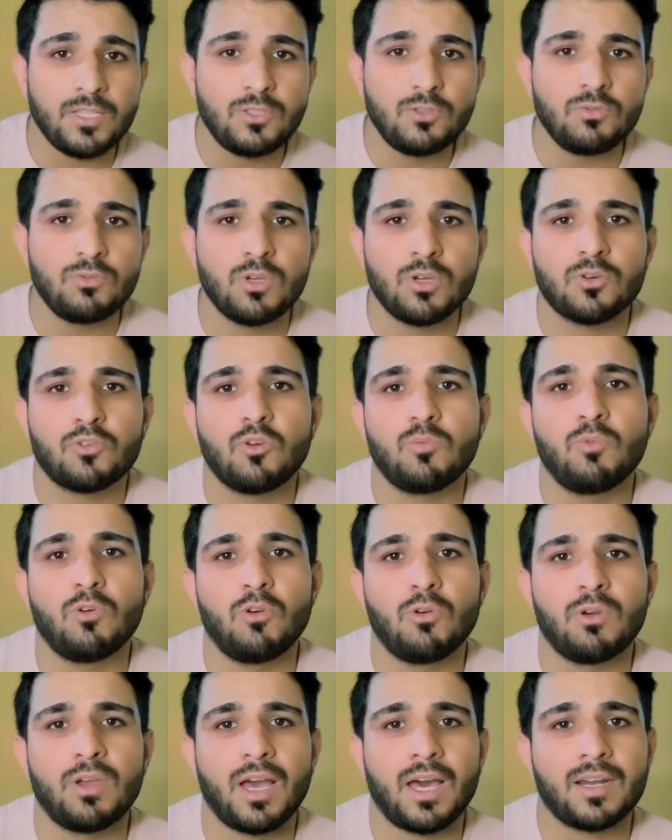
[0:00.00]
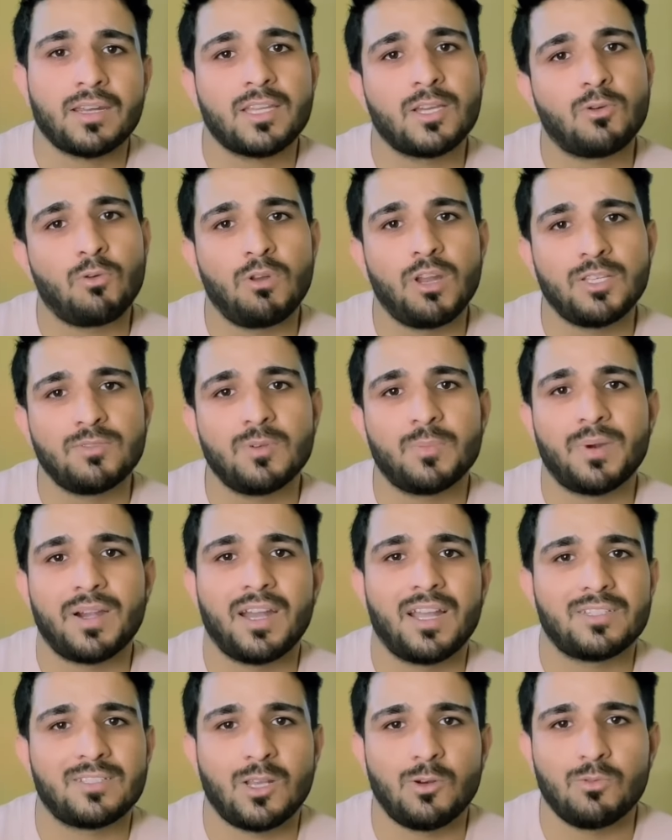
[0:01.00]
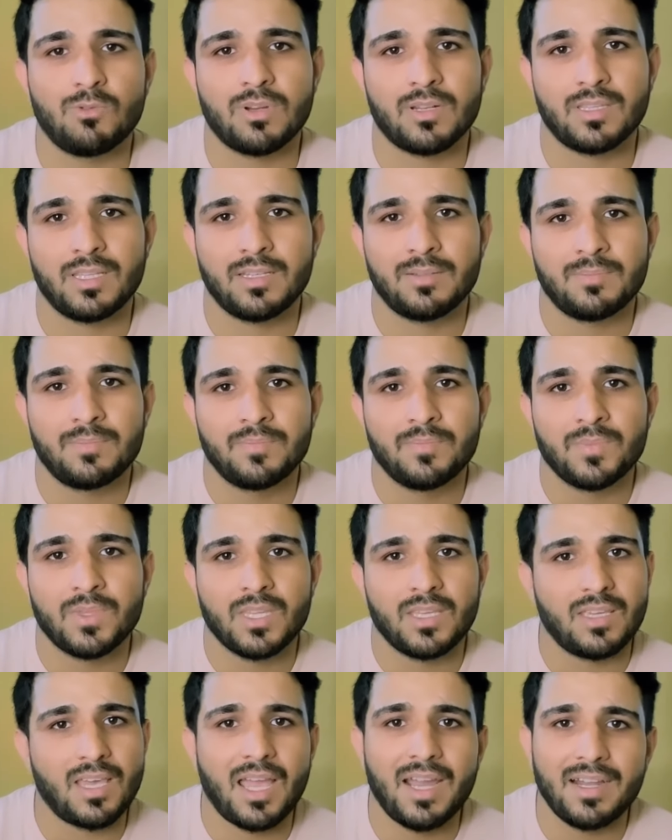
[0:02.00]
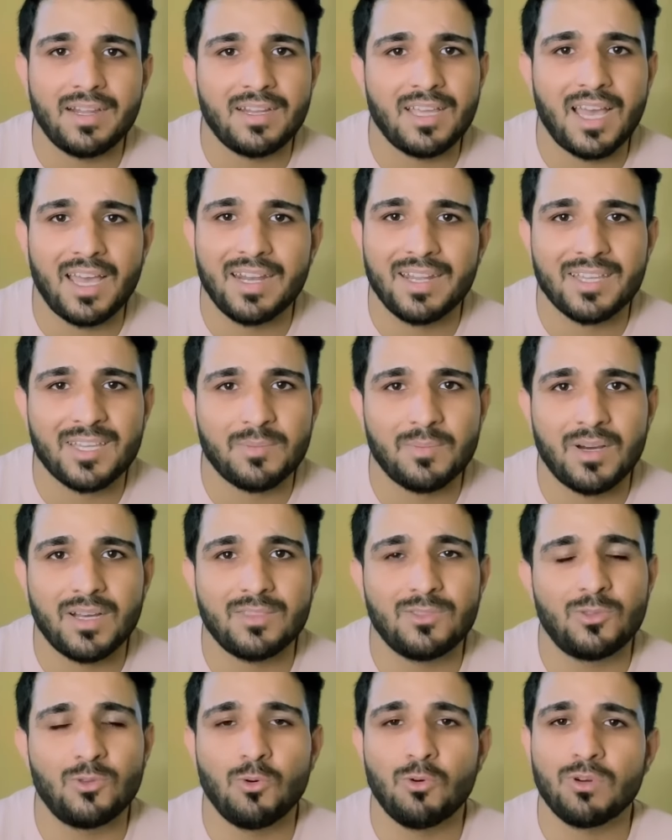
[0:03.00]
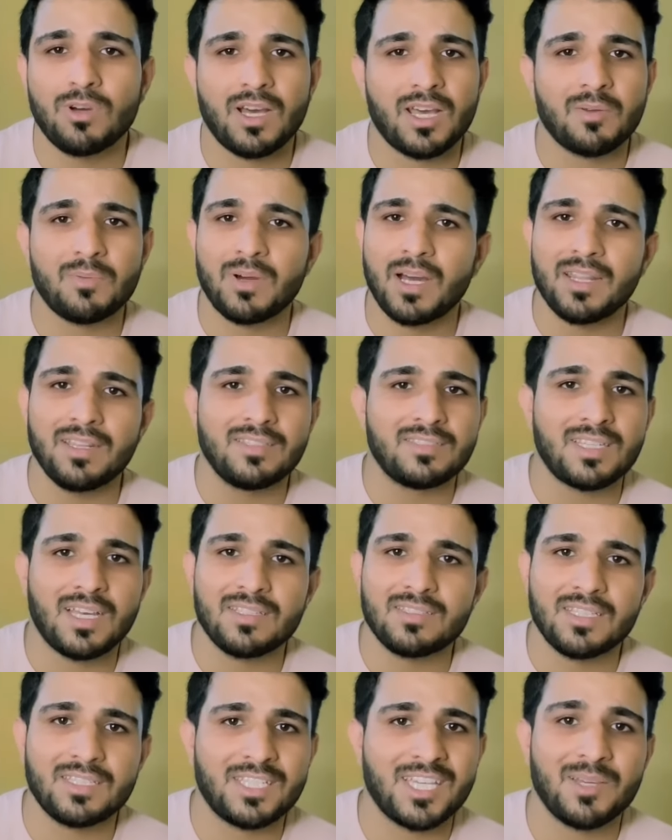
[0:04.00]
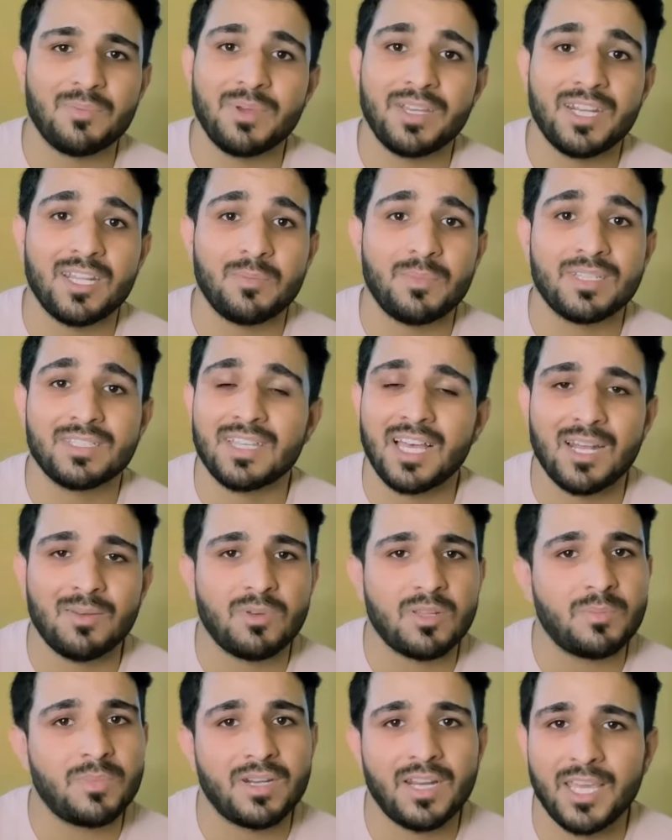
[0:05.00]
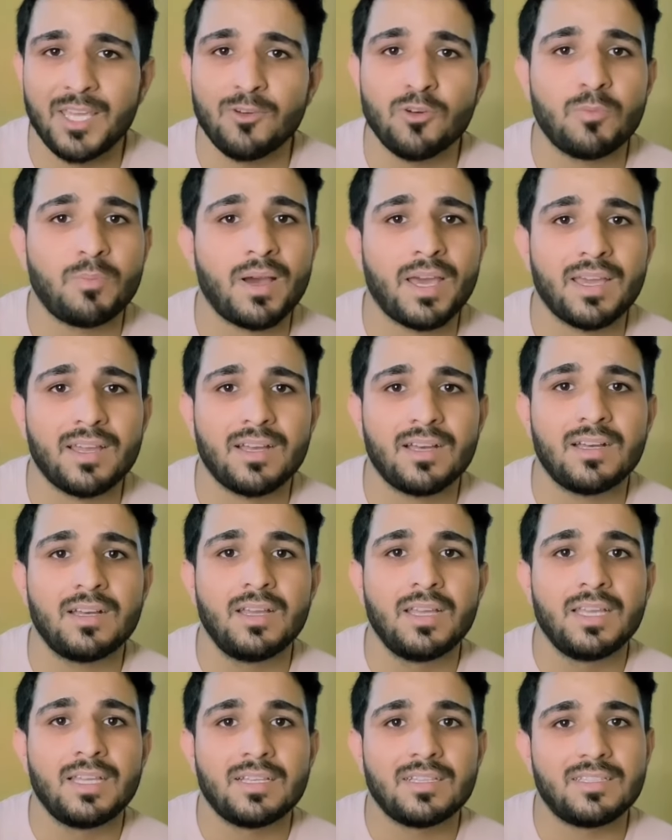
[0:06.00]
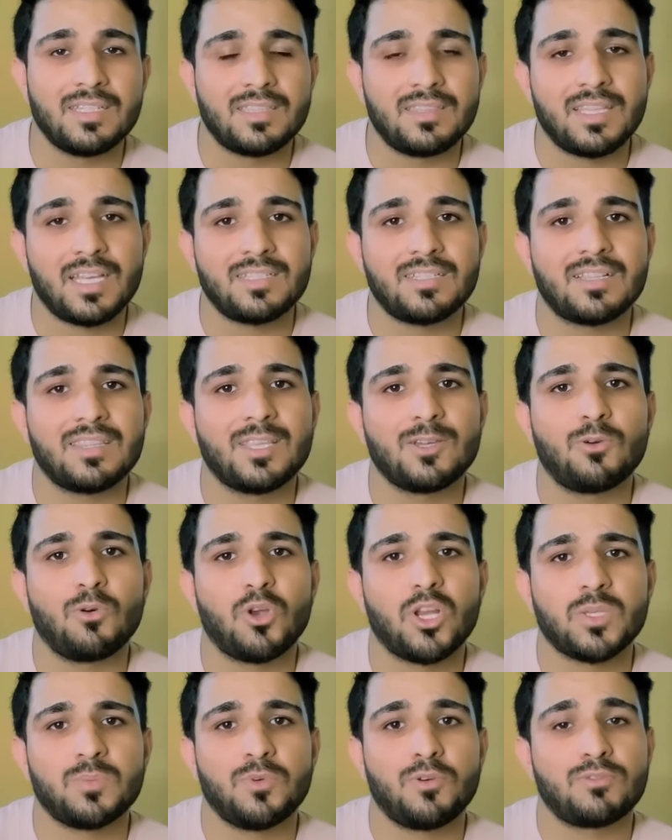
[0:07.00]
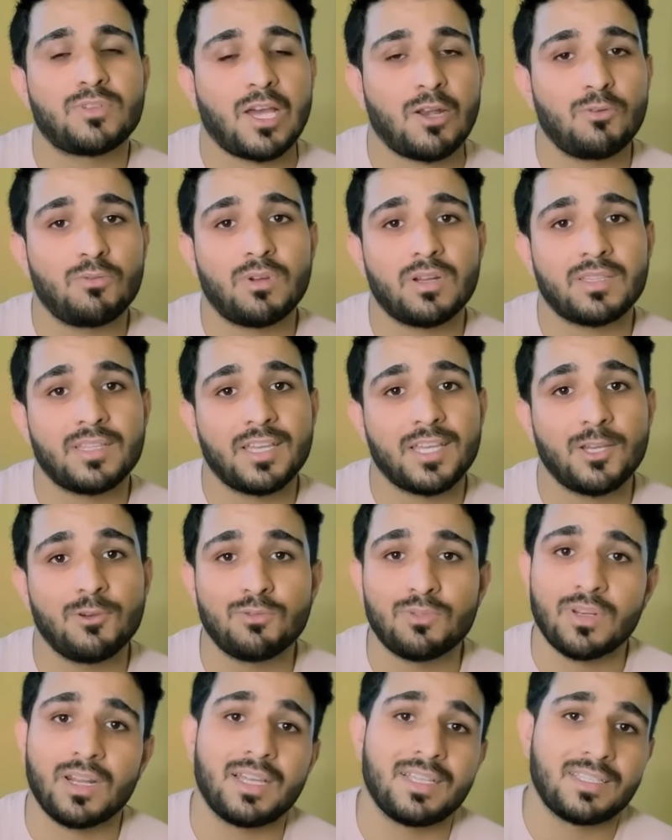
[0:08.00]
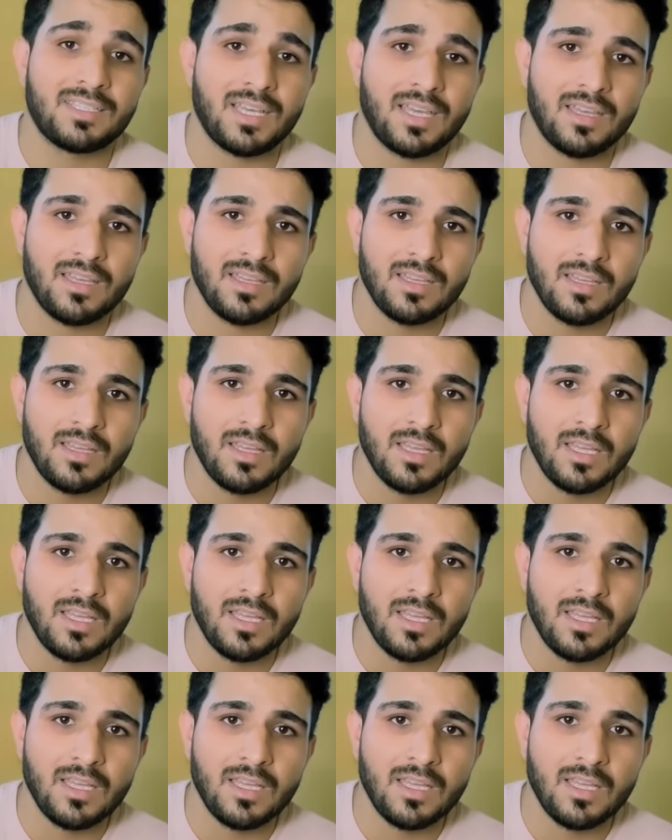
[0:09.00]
प्लीज़ जूनियर को बोलो यार कि कॉलेज में पढ़ना चालू कर दे यहाँ इंडिया आने के बाद दो हर हर इंसान से छः महीने में साल भर में नहीं हो पाएगा जितना जल्दी कॉलेज में वो चालू कर देंगे उतना अच्छा है